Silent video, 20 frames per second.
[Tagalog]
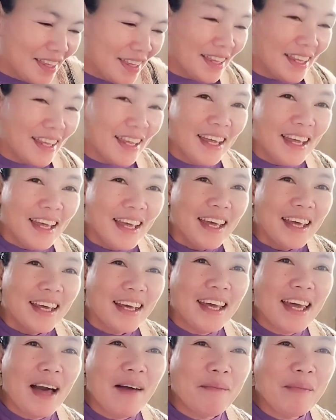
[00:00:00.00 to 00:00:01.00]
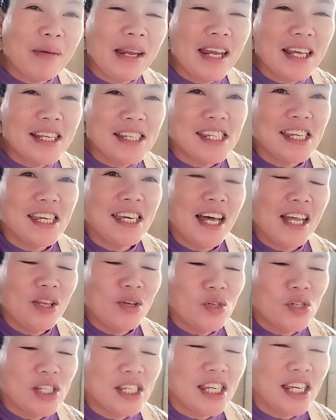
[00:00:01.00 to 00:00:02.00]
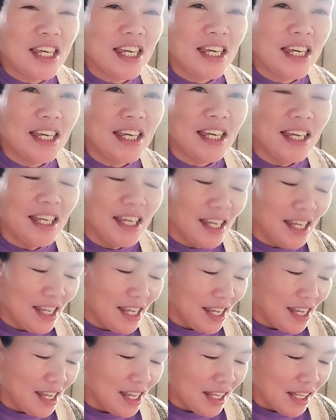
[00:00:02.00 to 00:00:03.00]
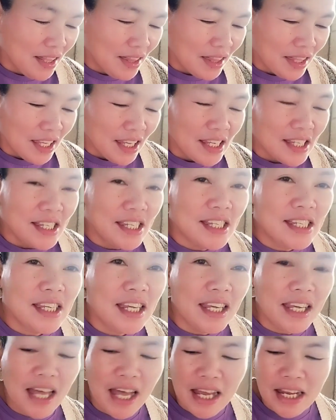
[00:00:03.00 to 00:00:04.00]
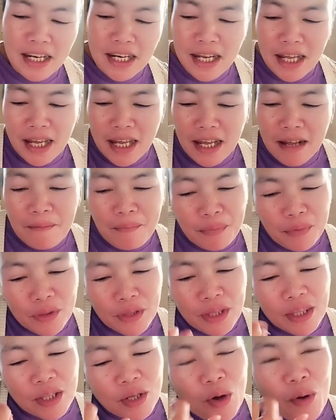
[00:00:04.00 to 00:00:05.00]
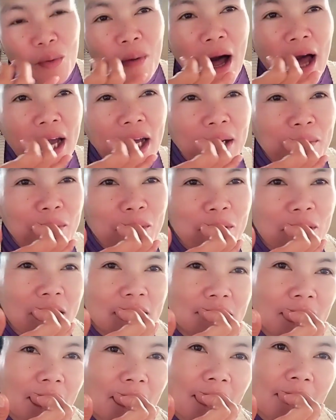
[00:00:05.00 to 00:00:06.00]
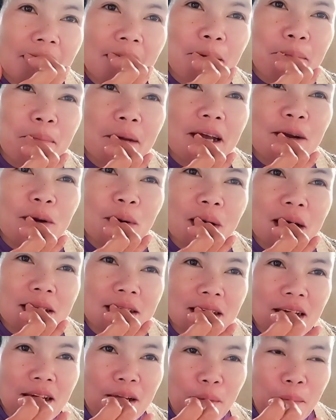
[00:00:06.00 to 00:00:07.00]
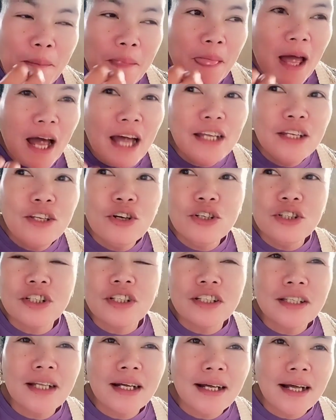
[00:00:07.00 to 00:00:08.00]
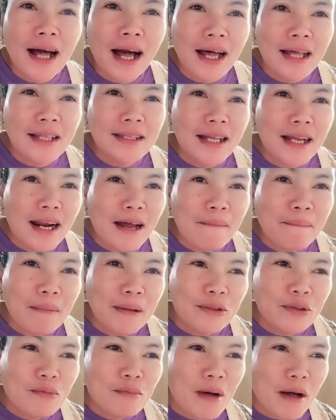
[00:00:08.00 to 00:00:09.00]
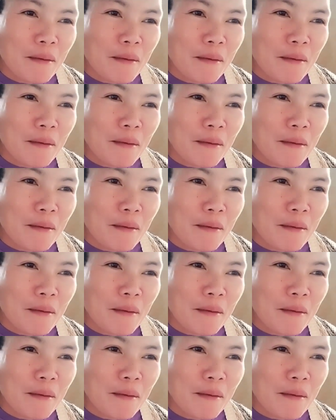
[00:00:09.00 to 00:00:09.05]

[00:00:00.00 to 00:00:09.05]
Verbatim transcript: Kaya pala si ano si si Sia hindi kumain muna tsaka nagmaylo kasi andun, nagkakandara pa tumakbo.